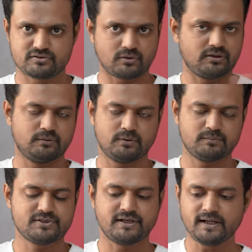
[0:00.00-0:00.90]
சொற்கள்
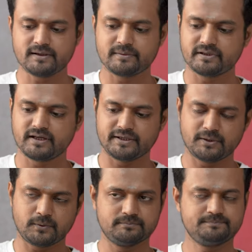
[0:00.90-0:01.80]
வரும் சரிங்களா இப்படி தான்
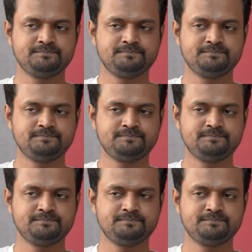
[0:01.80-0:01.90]
இருக்கும்